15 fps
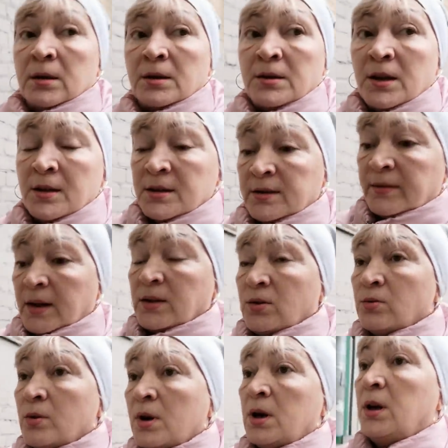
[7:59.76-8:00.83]
К ней
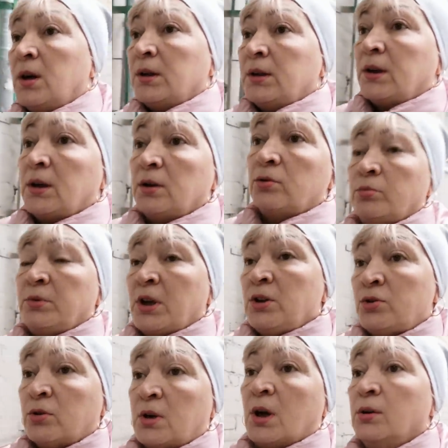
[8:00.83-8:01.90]
звоню, она говорит, у меня еще